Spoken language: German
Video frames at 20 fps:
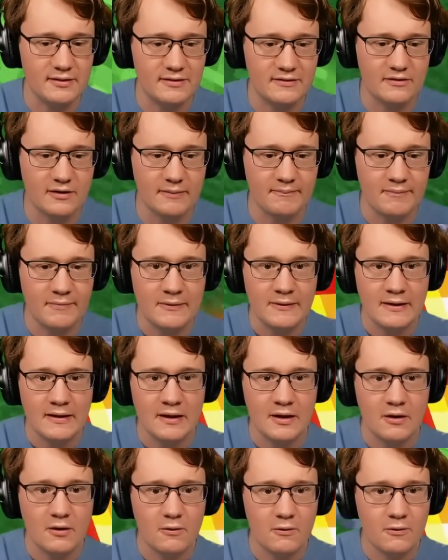So.
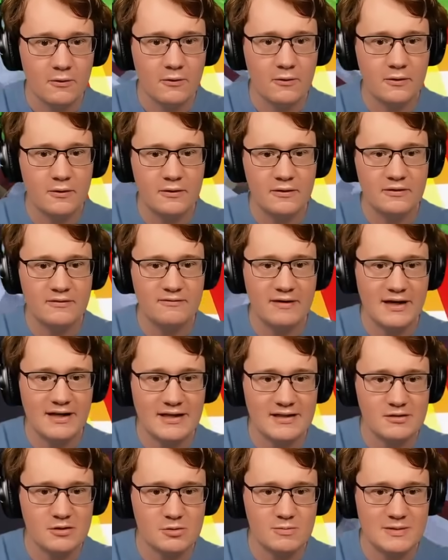Und wenn ich
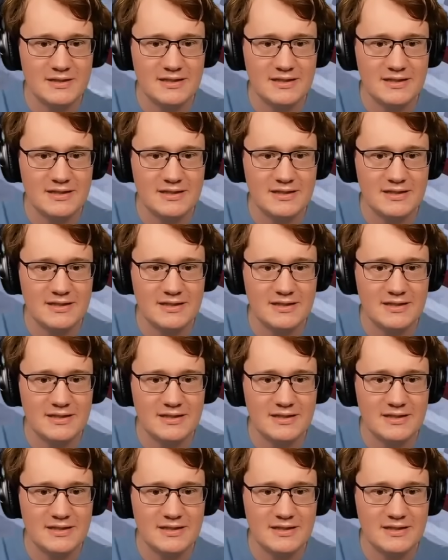jetzt zum Beispiel